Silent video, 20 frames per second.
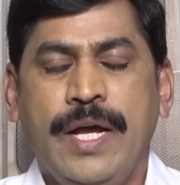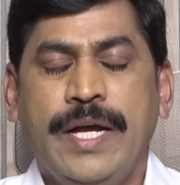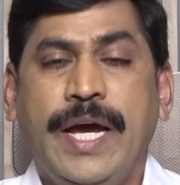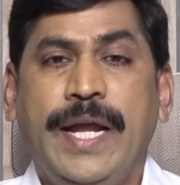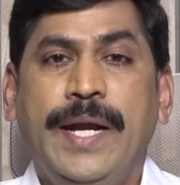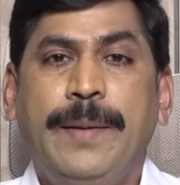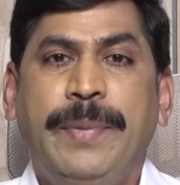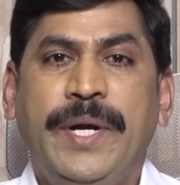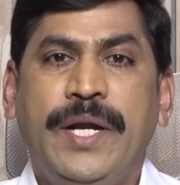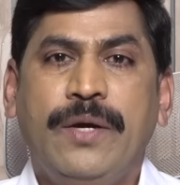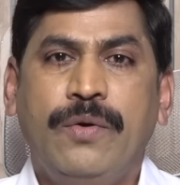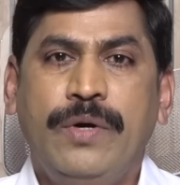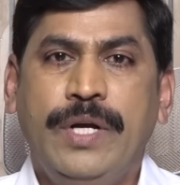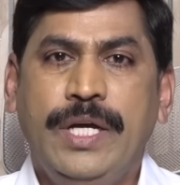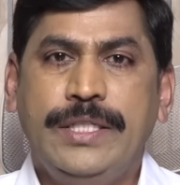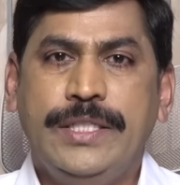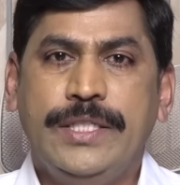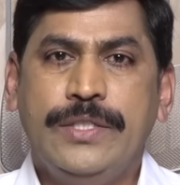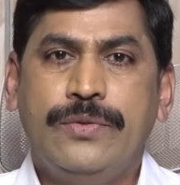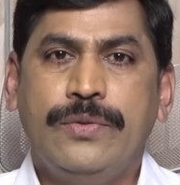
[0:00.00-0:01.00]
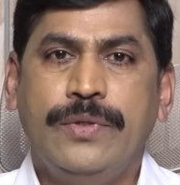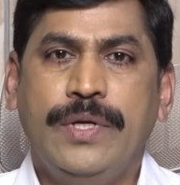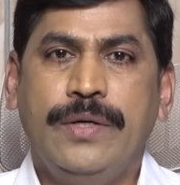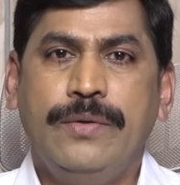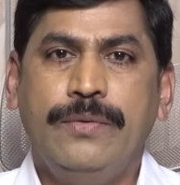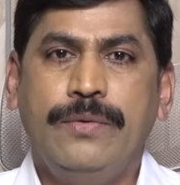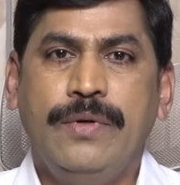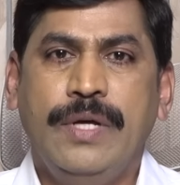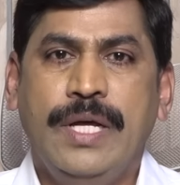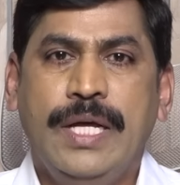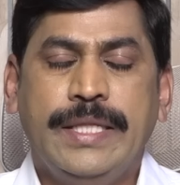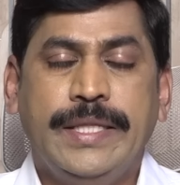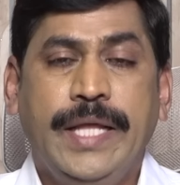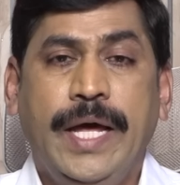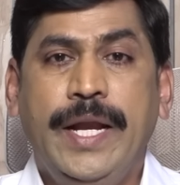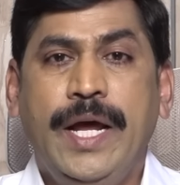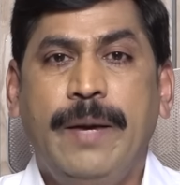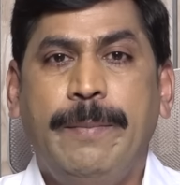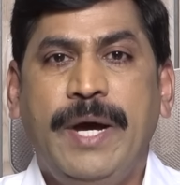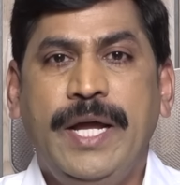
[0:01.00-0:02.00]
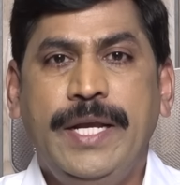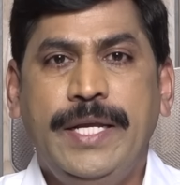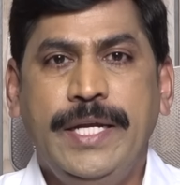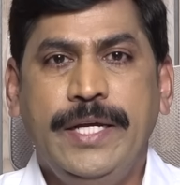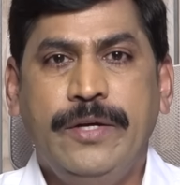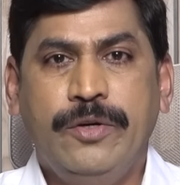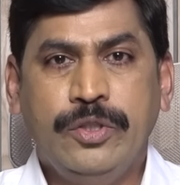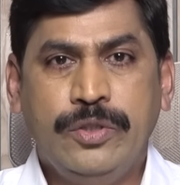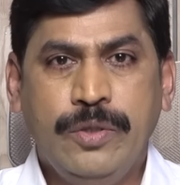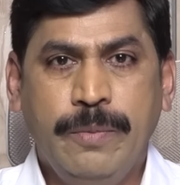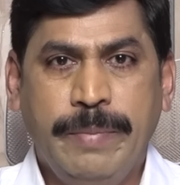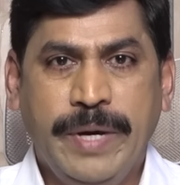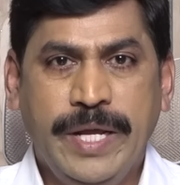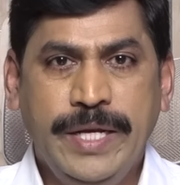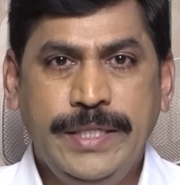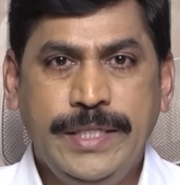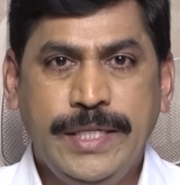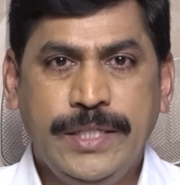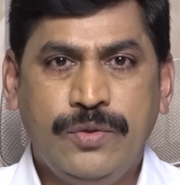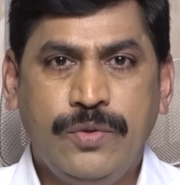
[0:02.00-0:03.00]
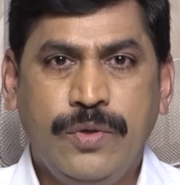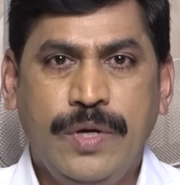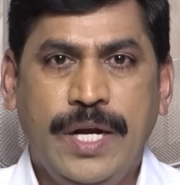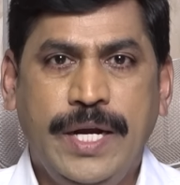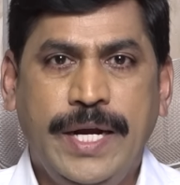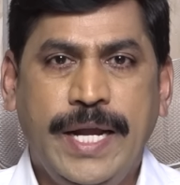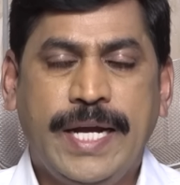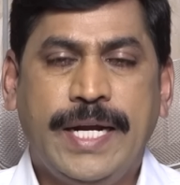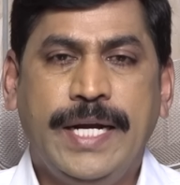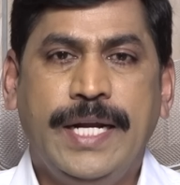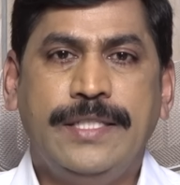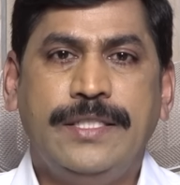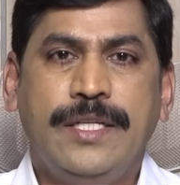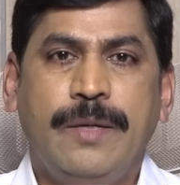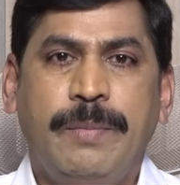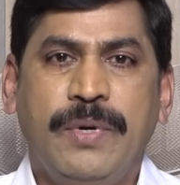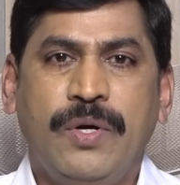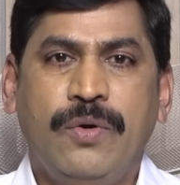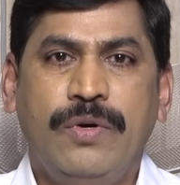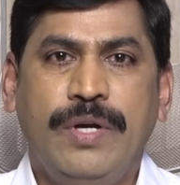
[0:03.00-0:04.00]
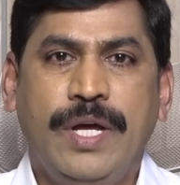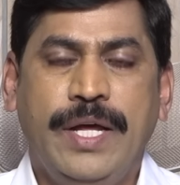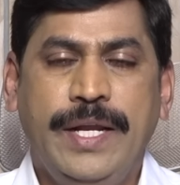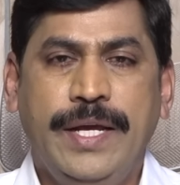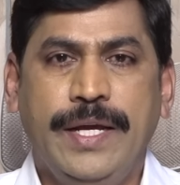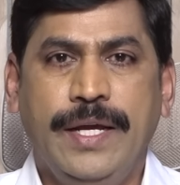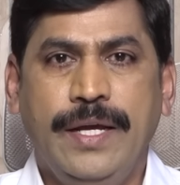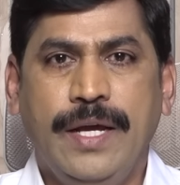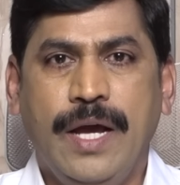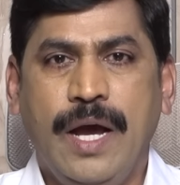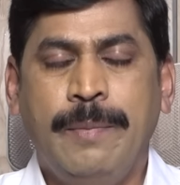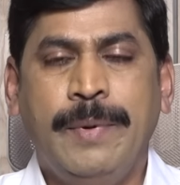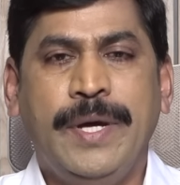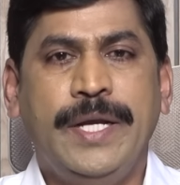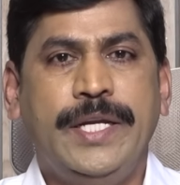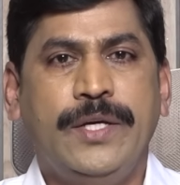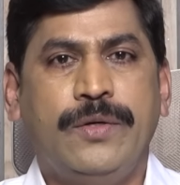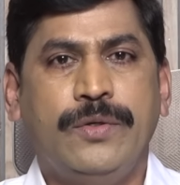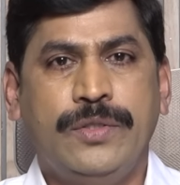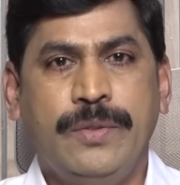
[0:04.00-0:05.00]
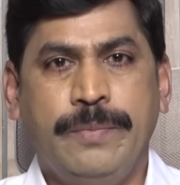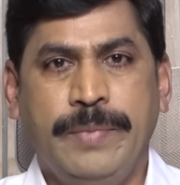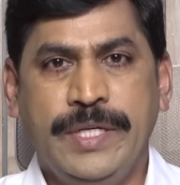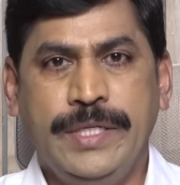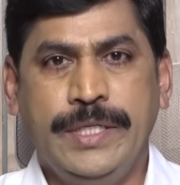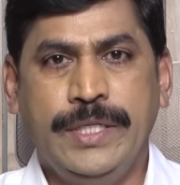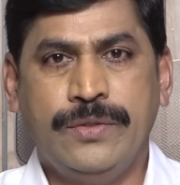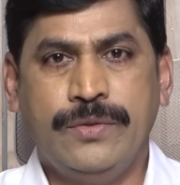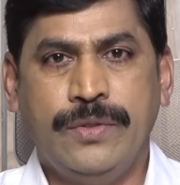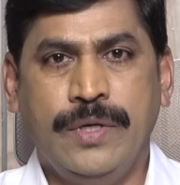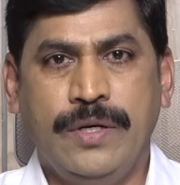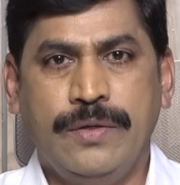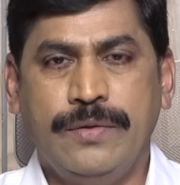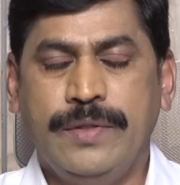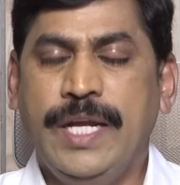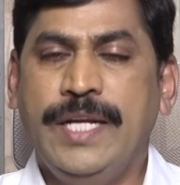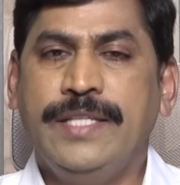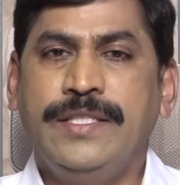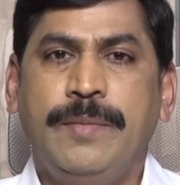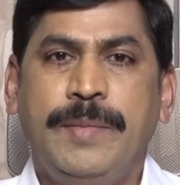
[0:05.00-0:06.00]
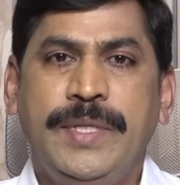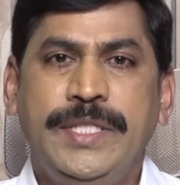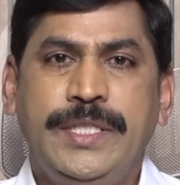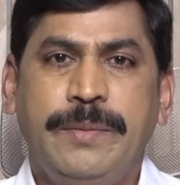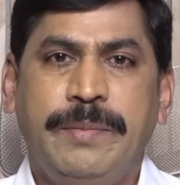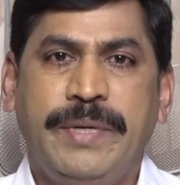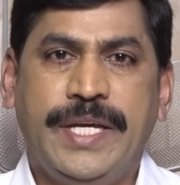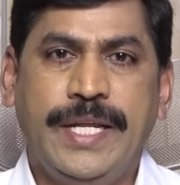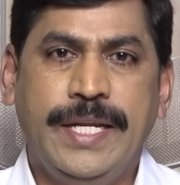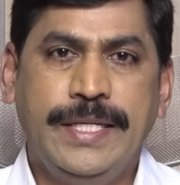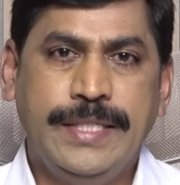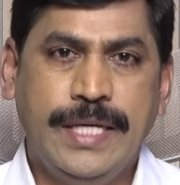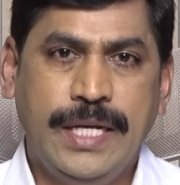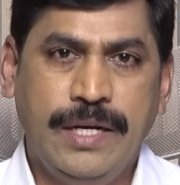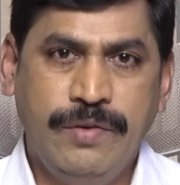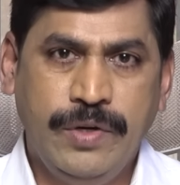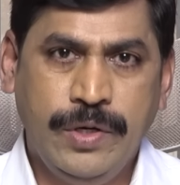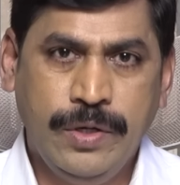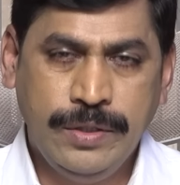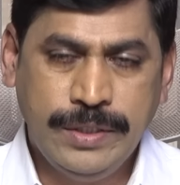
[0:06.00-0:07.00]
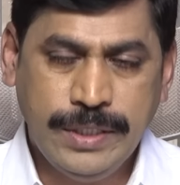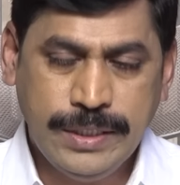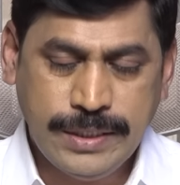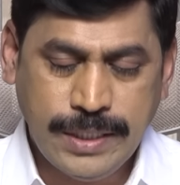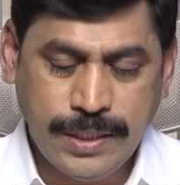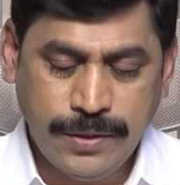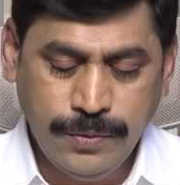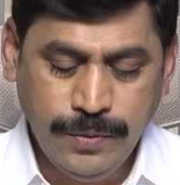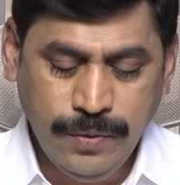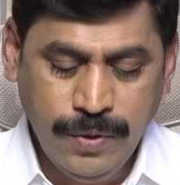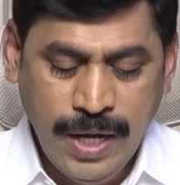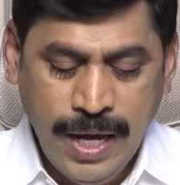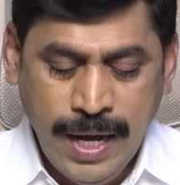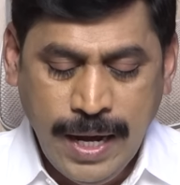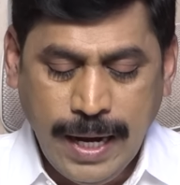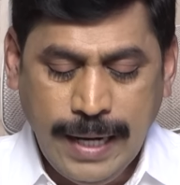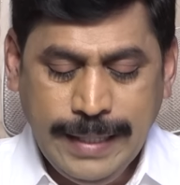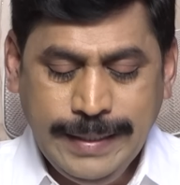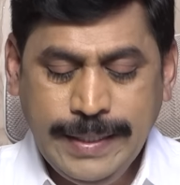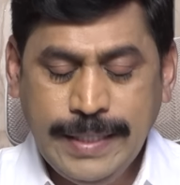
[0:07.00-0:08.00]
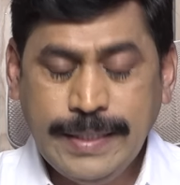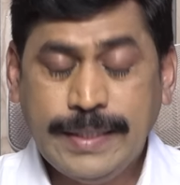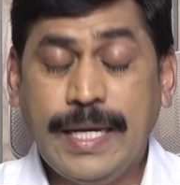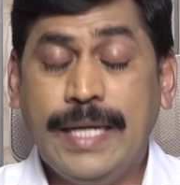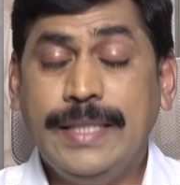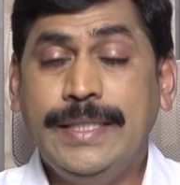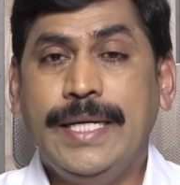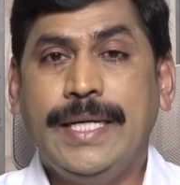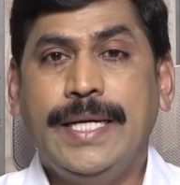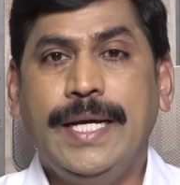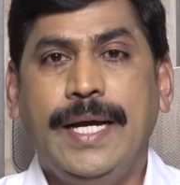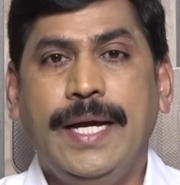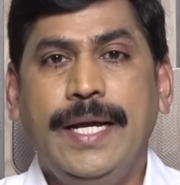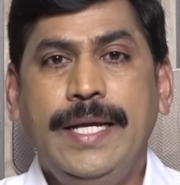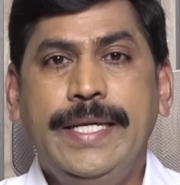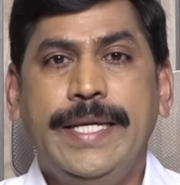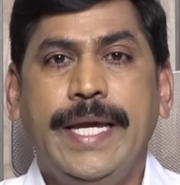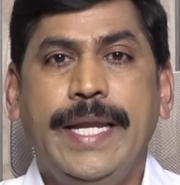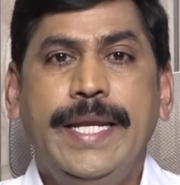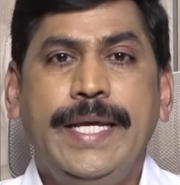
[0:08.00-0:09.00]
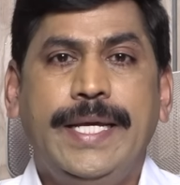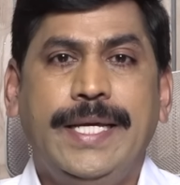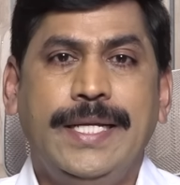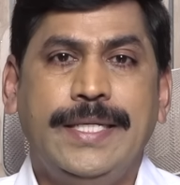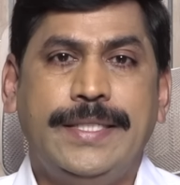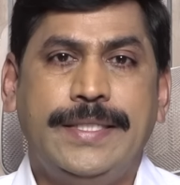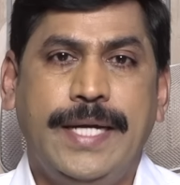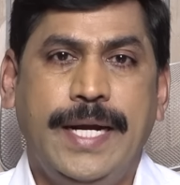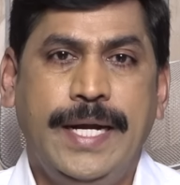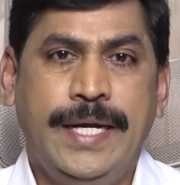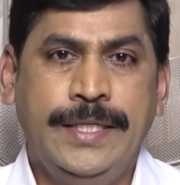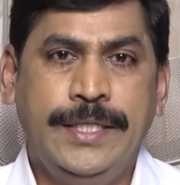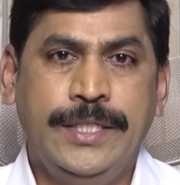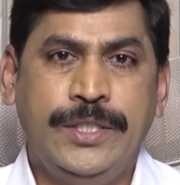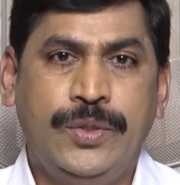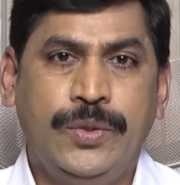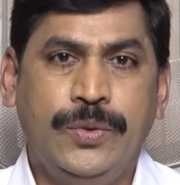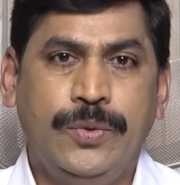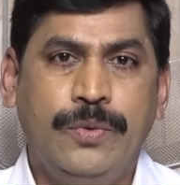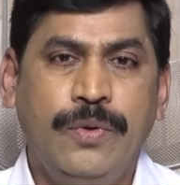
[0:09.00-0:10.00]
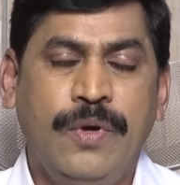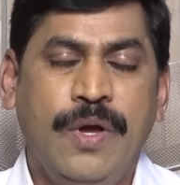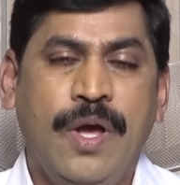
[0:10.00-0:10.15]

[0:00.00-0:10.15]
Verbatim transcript: కనపడకుండా చేస్తున్నారు తాను ఆ పార్టీ కోసం పని చేస్తున్నారని ఎక్కడా చెప్పకుండానే ఆ పార్టీ కోసం పనిచేస్తున్నారు దానికి సంబంధించి ఇప్పటికీ నేను చాలా వీడియోలు చేశాను అయితే తాజాగా ఈ ఎన్నికల స్ట్రాటజిస్టు